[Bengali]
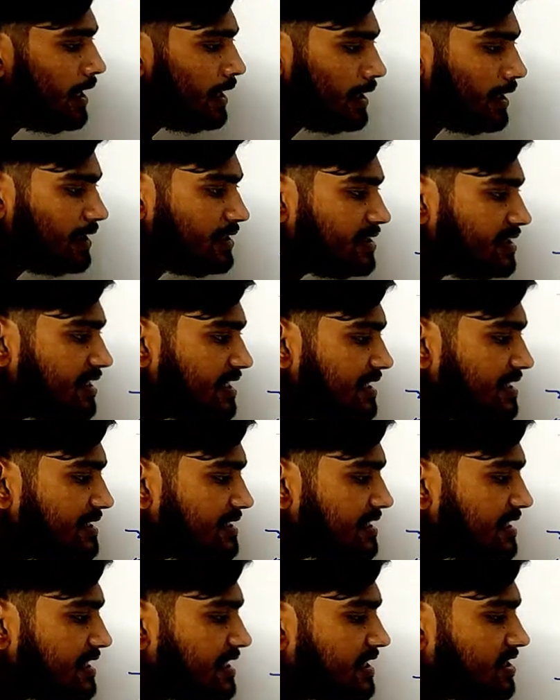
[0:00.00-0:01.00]
তাহলে
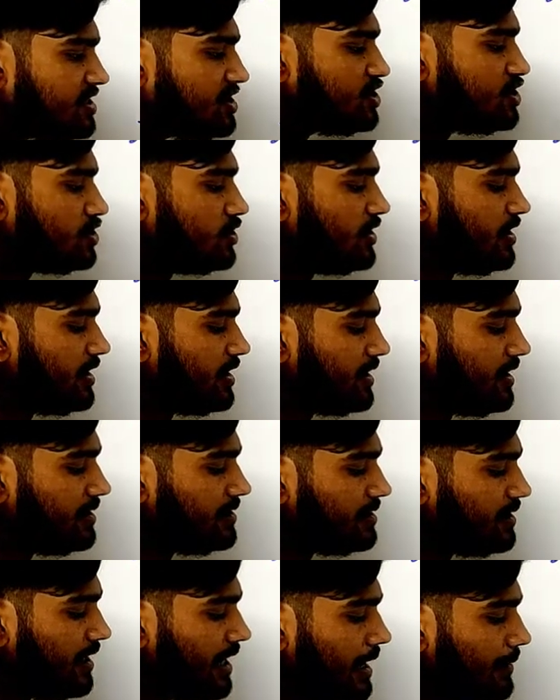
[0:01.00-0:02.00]
তিনটি রেজিস্টরের
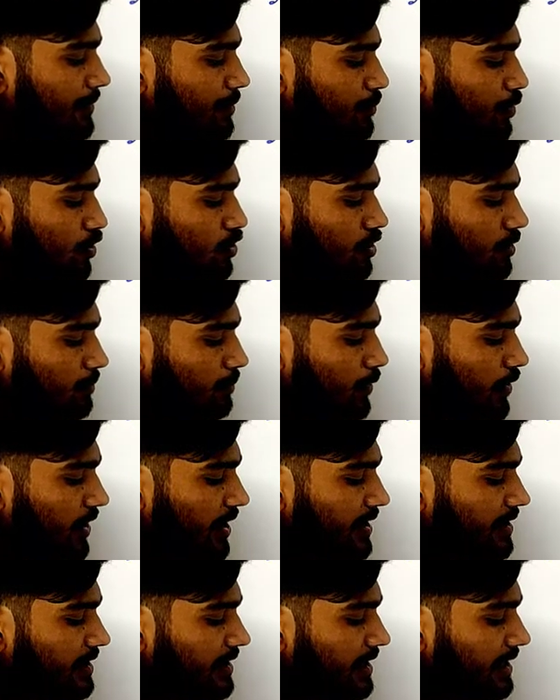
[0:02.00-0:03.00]
ক্ষেত্রে আমি প্রথম
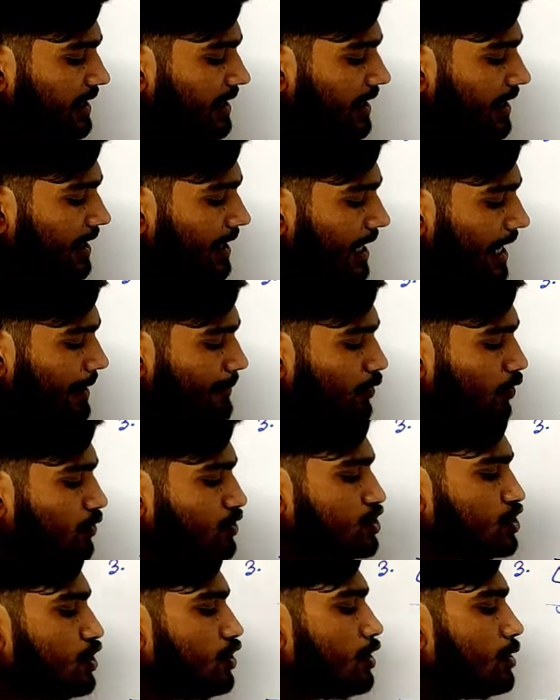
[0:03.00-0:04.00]
পয়েন্টটি এ এবং
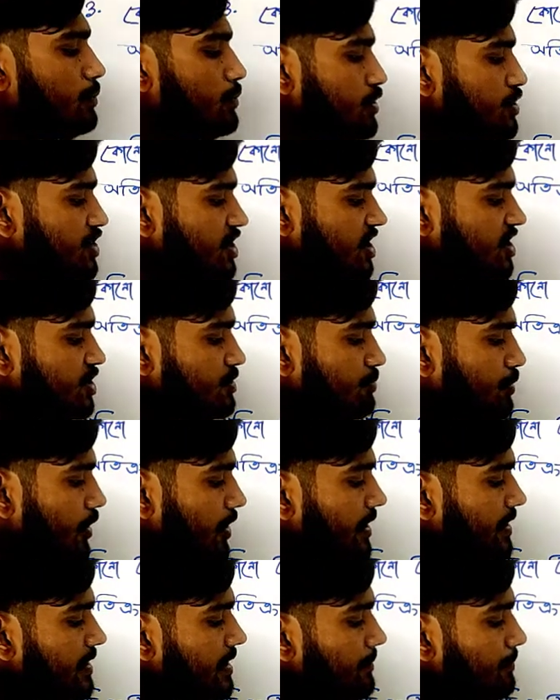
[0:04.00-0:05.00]
সর্বশেষ
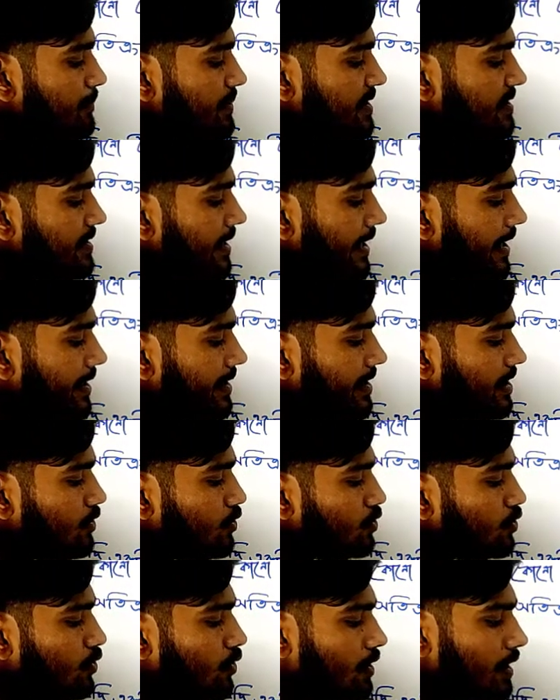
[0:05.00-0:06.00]
পয়েন্টটি বি দ্বারা
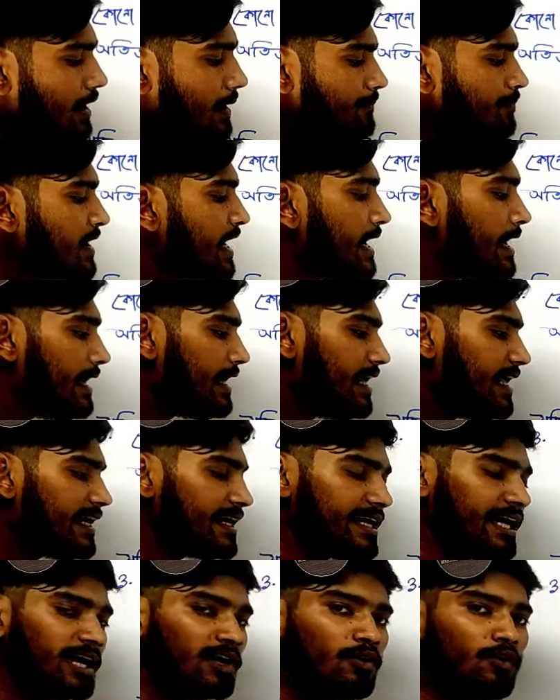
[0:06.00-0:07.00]
ডিনোট করলাম
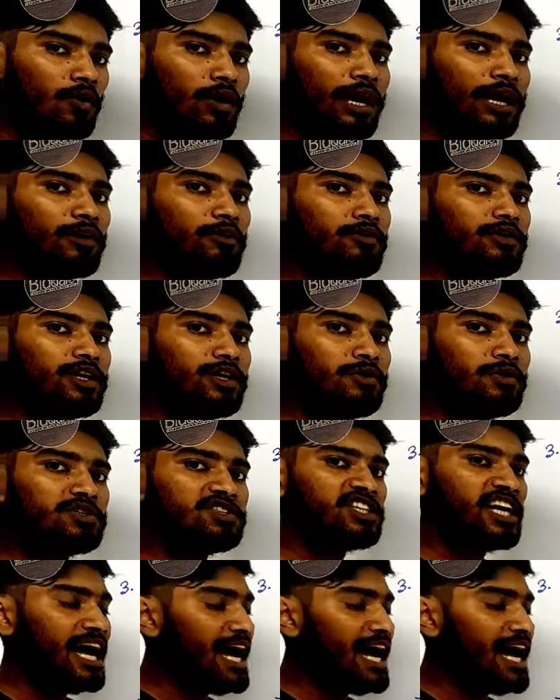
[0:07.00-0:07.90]
এইখানেও কারণটি হচ্ছে